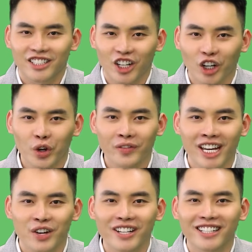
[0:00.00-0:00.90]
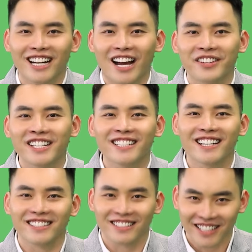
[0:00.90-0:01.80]
Chào đón quý vị quay trở lại với chương
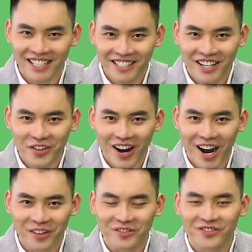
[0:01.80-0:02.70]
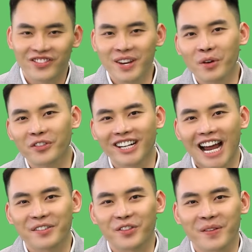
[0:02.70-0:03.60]
trình Dinh dưỡng khoa học vì một Việt
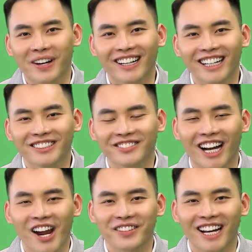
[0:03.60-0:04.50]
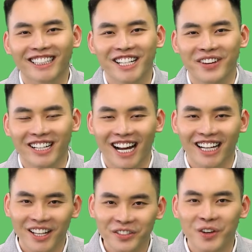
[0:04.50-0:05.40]
Nam khỏe mạnh hơn và ngày hôm nay thì Mạnh
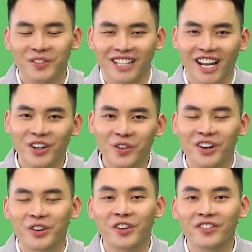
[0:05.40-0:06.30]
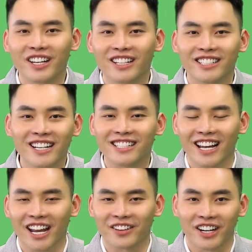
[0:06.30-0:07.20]
Khang tiếp tục sẽ cùng với quý vị chia
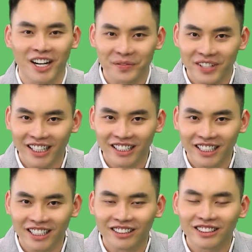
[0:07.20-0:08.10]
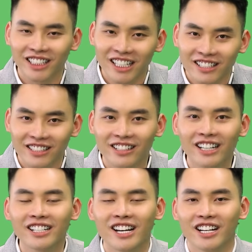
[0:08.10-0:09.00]
sẻ và cập nhật những dinh
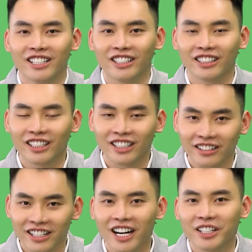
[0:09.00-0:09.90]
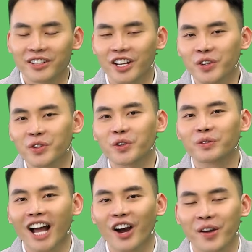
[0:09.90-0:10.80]
dưỡng, những thực đơn để giúp cho
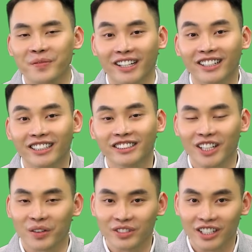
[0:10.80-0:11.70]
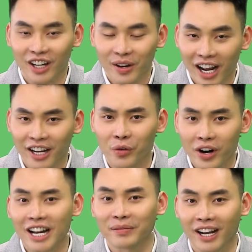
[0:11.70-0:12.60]
chúng ta khỏe mạnh hơn trong những cái ngày
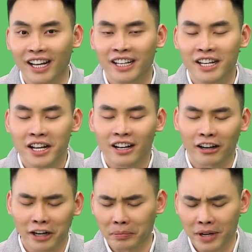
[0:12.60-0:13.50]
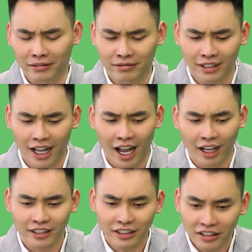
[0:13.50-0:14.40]
cuối năm này à, đặc biệt
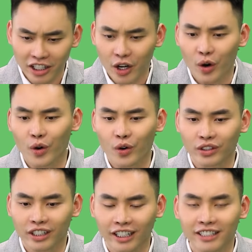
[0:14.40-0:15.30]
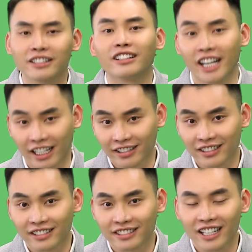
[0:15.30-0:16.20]
là rất nhiều những cái sự kiện
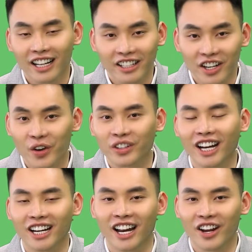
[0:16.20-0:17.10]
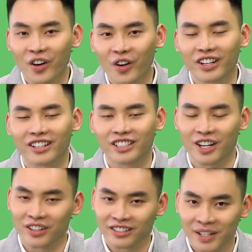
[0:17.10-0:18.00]
rất là nhiều những ngày lễ hội
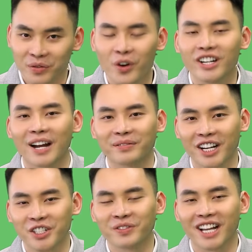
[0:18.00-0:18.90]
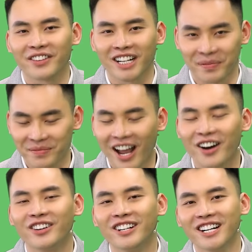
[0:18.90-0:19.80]
trong dịp cuối năm này chúng ta phải gặp
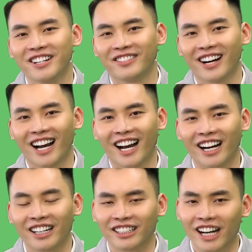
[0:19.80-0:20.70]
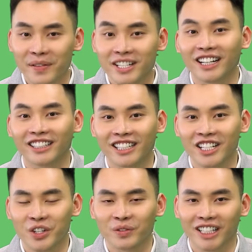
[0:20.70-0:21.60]
nhau và ngay bây giờ
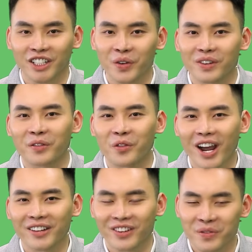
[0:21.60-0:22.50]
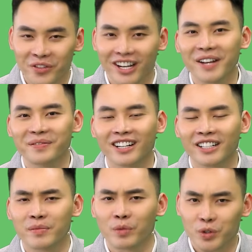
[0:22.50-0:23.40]
thì chúng ta sẽ cùng làm quen với một vị khách
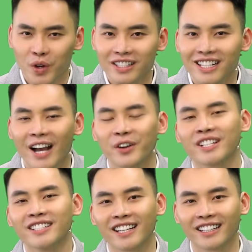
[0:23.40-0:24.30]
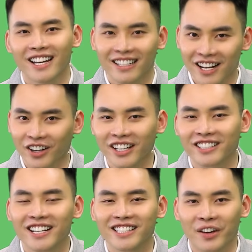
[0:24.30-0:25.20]
mời, một chuyên gia của chương trình để có thể
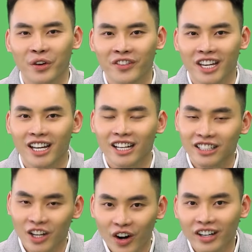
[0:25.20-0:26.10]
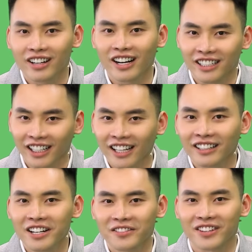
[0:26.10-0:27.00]
chia sẻ với quý vị nhiều hơn nữa những kiến
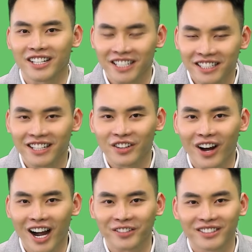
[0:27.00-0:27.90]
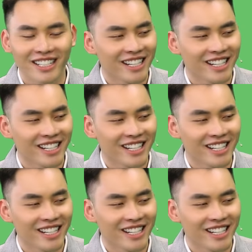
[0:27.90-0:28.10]
thức về dinh dưỡng khoa học